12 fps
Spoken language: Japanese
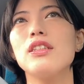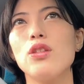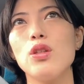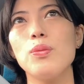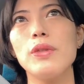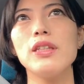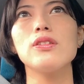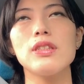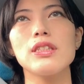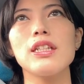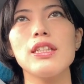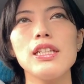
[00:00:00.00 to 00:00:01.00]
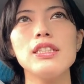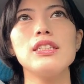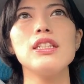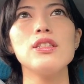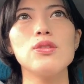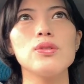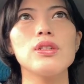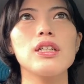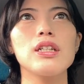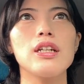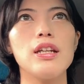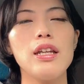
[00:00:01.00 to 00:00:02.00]
例えばいくつか出してその
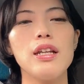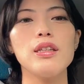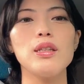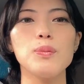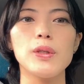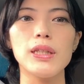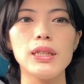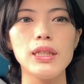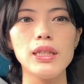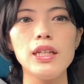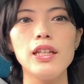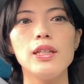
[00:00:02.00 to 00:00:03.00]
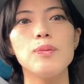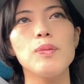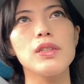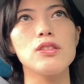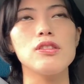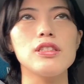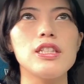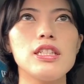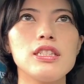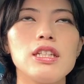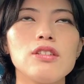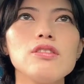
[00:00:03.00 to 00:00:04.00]
中から選んでもらってまた修正
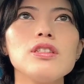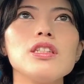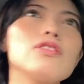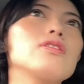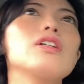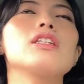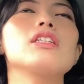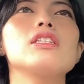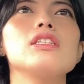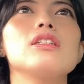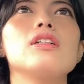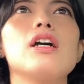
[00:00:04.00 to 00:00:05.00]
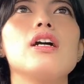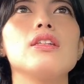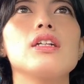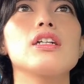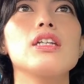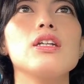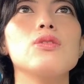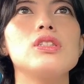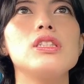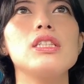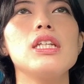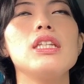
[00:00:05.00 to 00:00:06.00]
していくっていう形がなんか結構
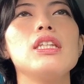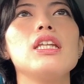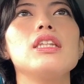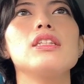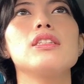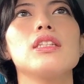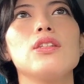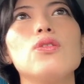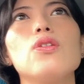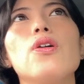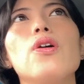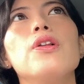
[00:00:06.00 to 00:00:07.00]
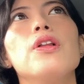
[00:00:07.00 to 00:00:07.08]
自然なんですけど